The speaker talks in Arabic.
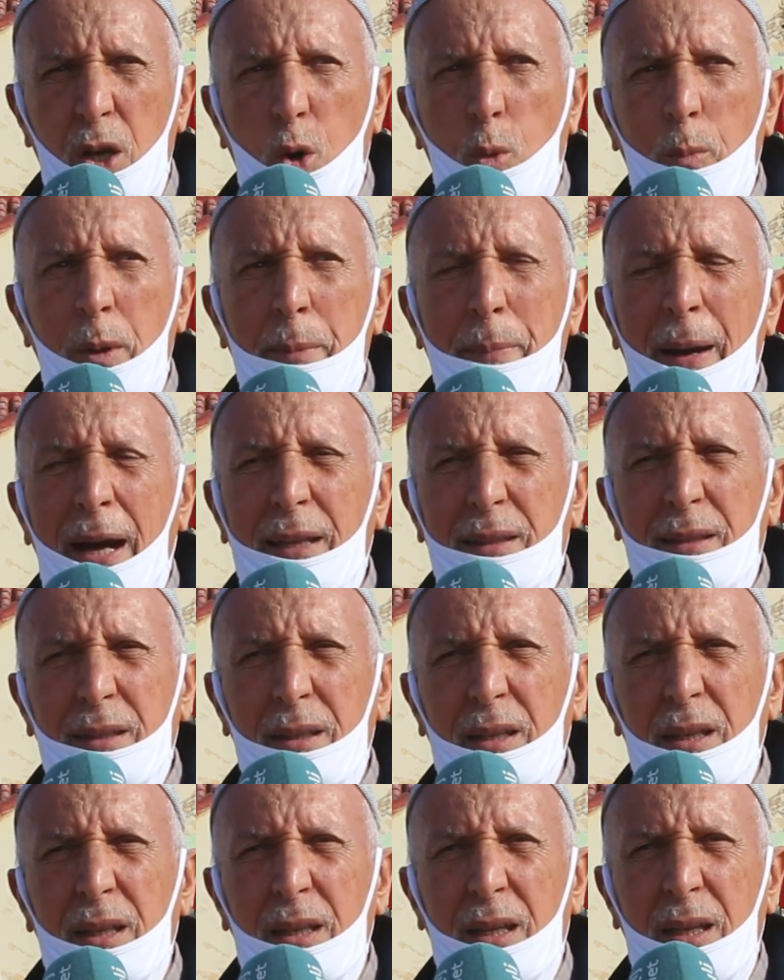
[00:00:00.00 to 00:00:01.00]
ومن بعد
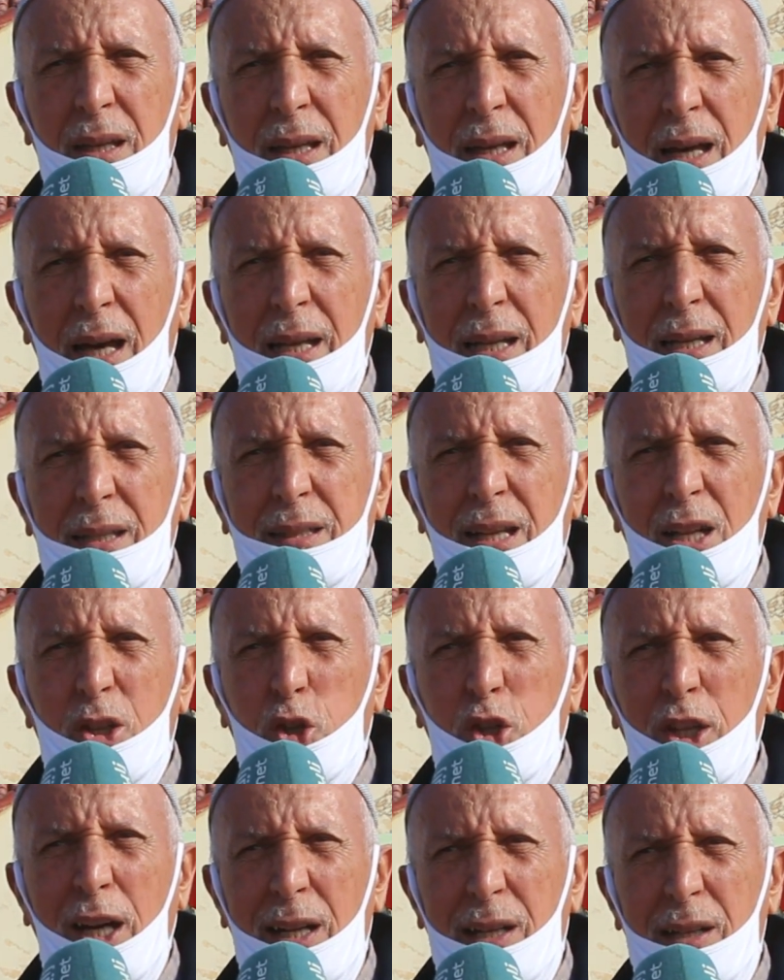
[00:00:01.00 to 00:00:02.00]
قال لك
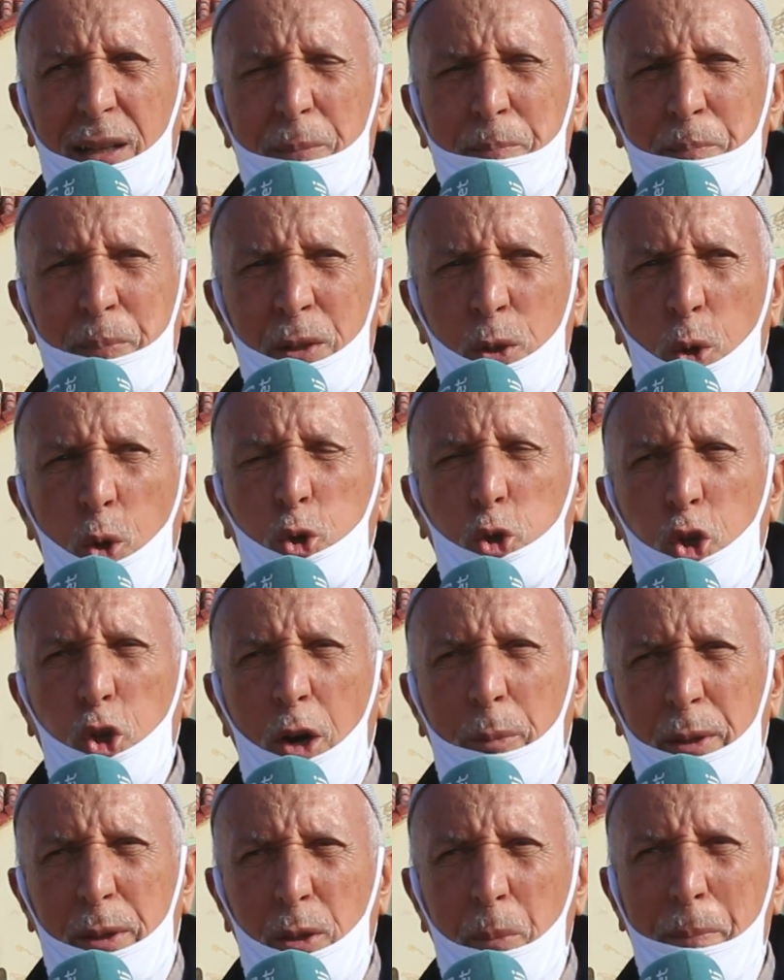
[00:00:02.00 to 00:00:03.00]
ثالث شهر
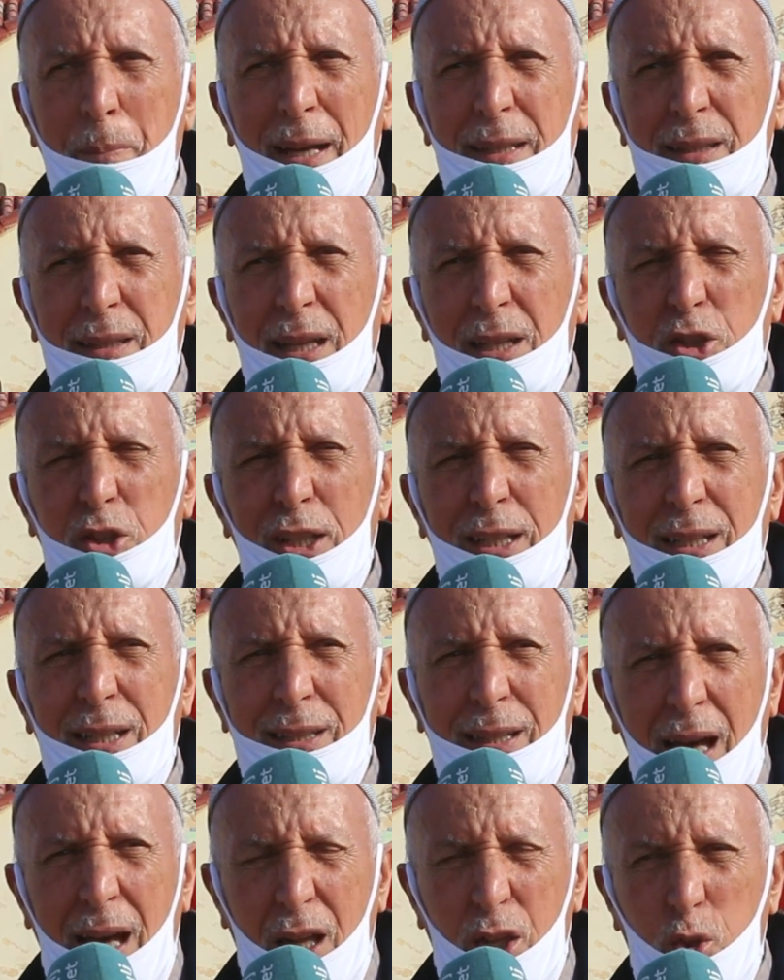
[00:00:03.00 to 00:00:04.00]
اكتوبر من بعد ثالث شهر
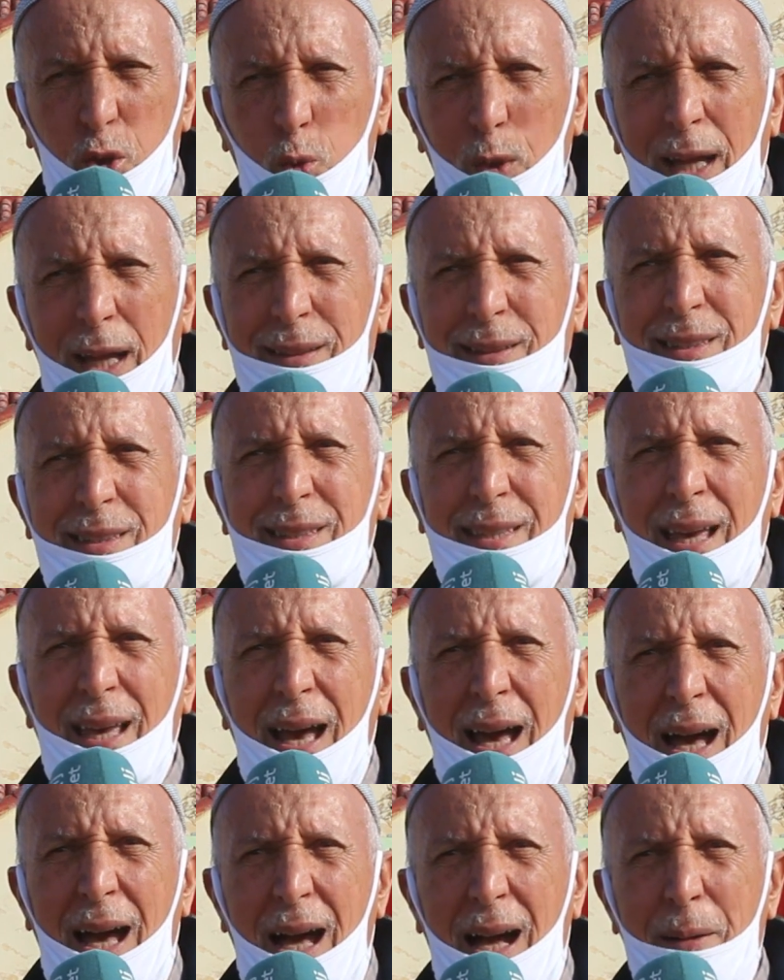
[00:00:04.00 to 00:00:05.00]
11 ولحد
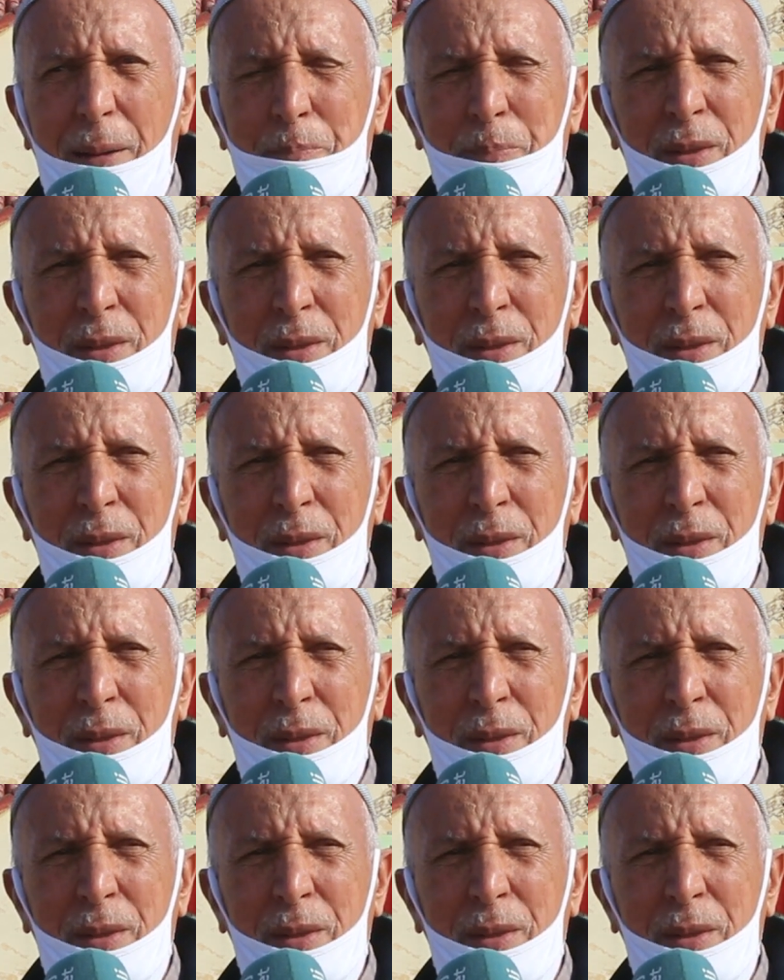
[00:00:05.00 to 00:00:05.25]
الساعه